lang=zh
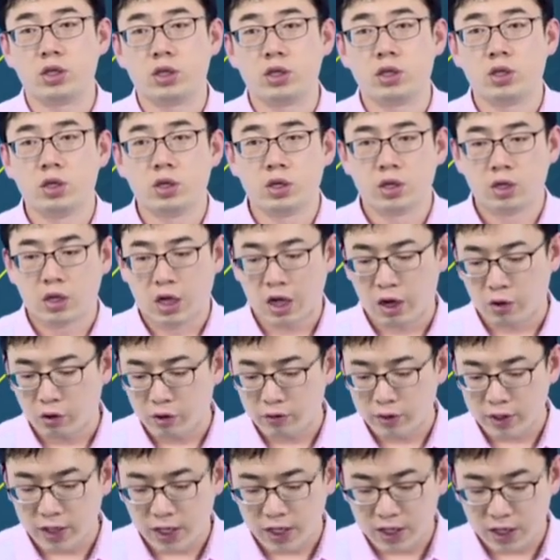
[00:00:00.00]
以还
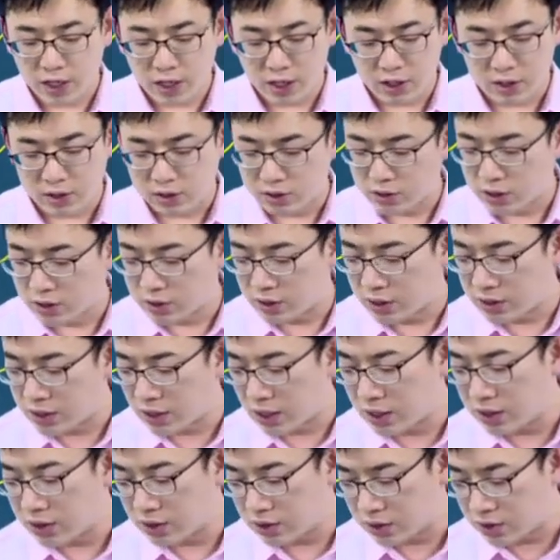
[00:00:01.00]
会为大家讲解一
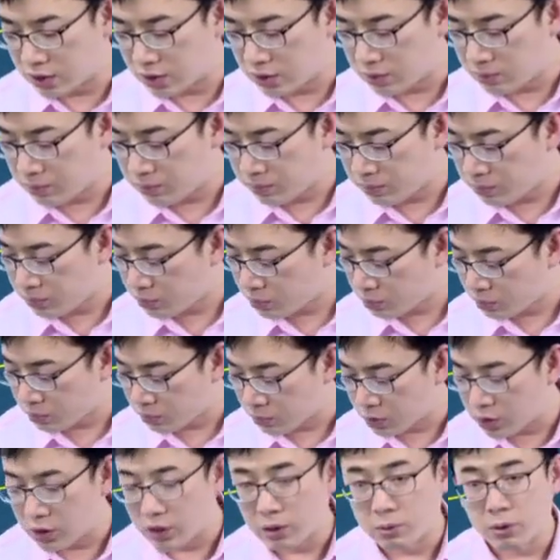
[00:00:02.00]
下例题。
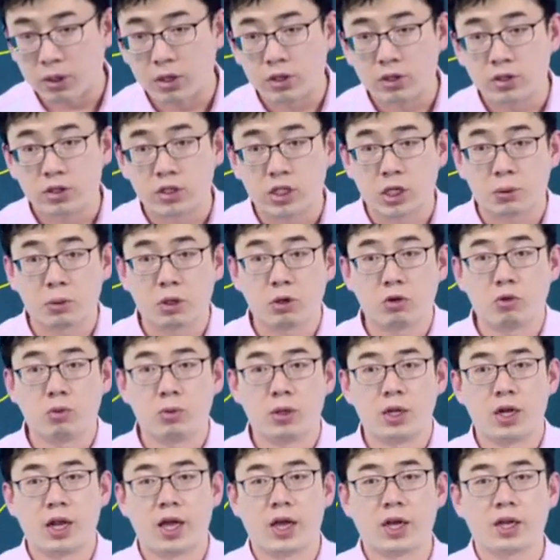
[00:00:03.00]
那么，下面我
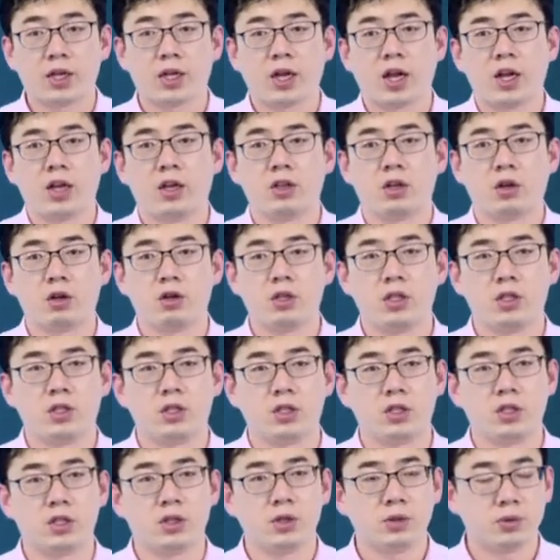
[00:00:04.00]
们来看两道例
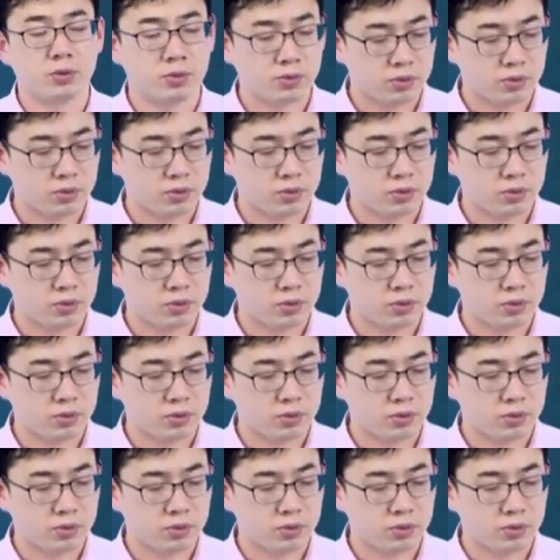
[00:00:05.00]
题。